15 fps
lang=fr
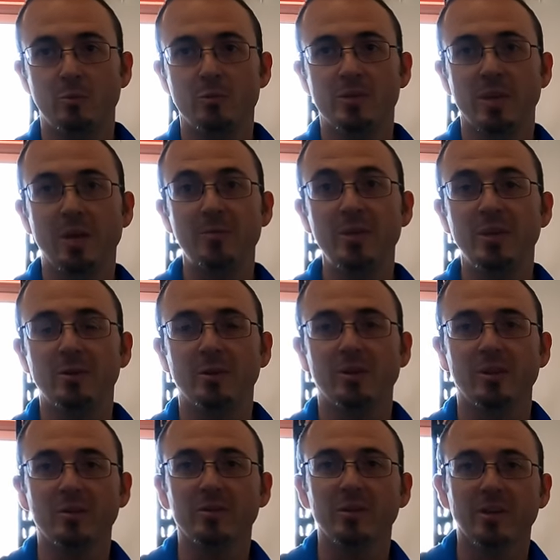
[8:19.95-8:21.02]
plus ami que
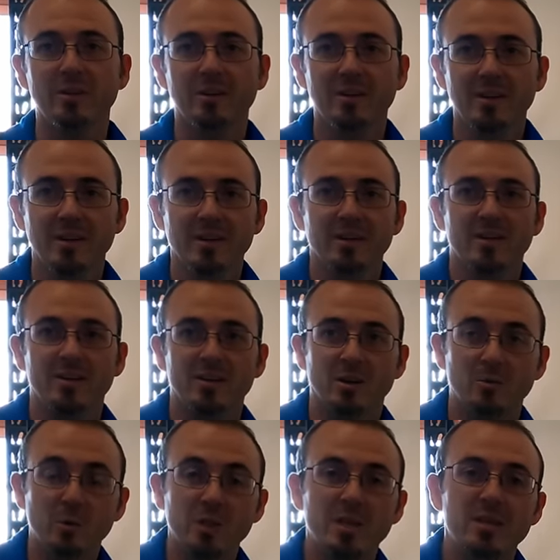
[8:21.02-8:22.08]
client d'ailleurs,
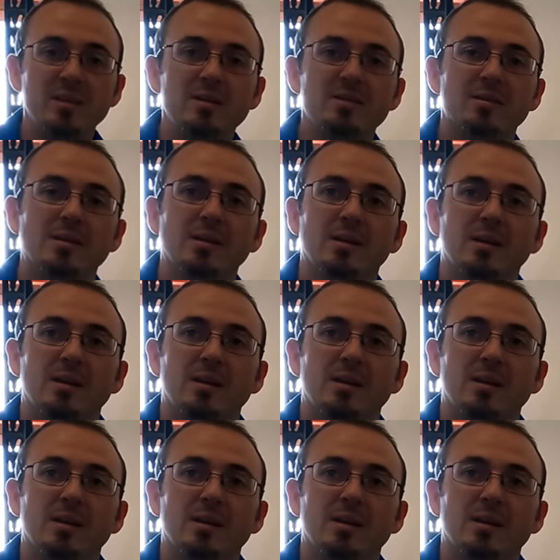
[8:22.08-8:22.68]
en modèle X.